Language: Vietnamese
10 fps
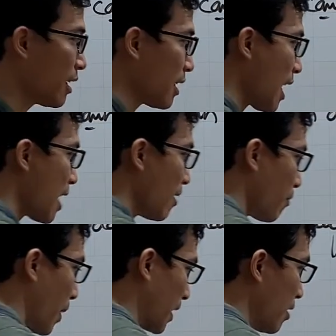nhá
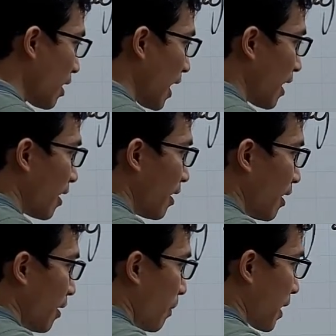mặt trước này
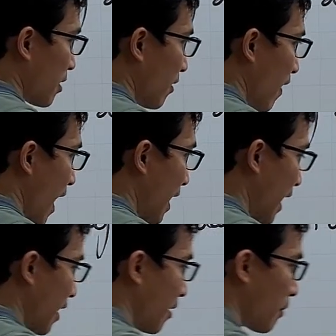mặt sườn phải
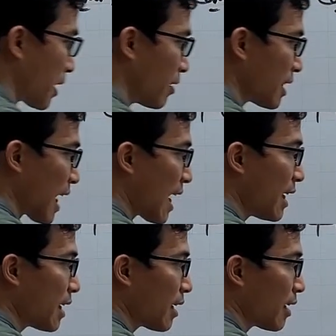này mặt sườn
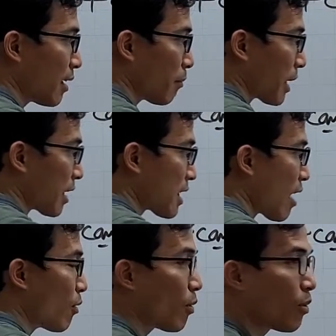trái mặt đằng
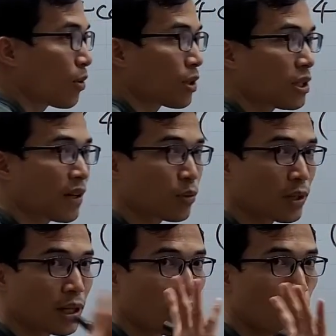sau như vậy chúng
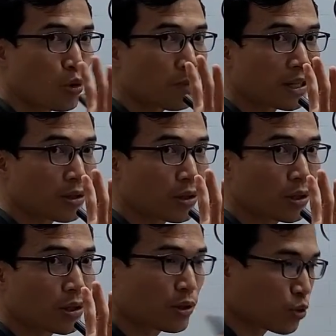ta đã có bốn mặt rồi
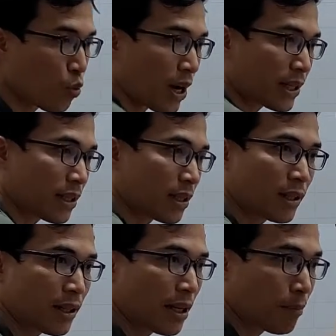xung quanh
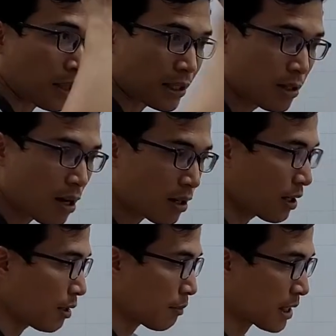mặt trước
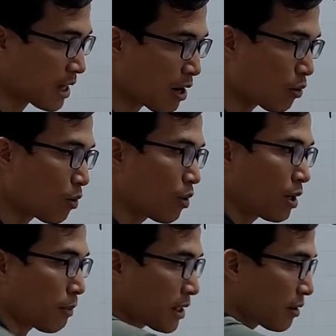mặt sau
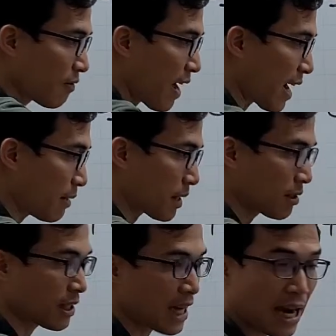mặt sườn phải mặt
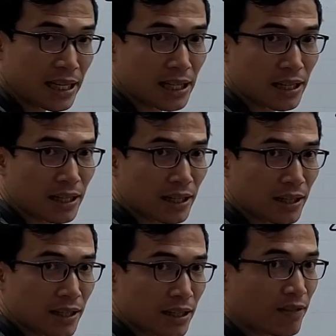sườn trái
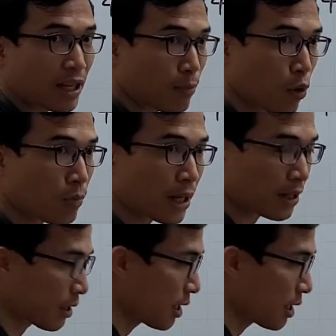như vậy là bốn mặt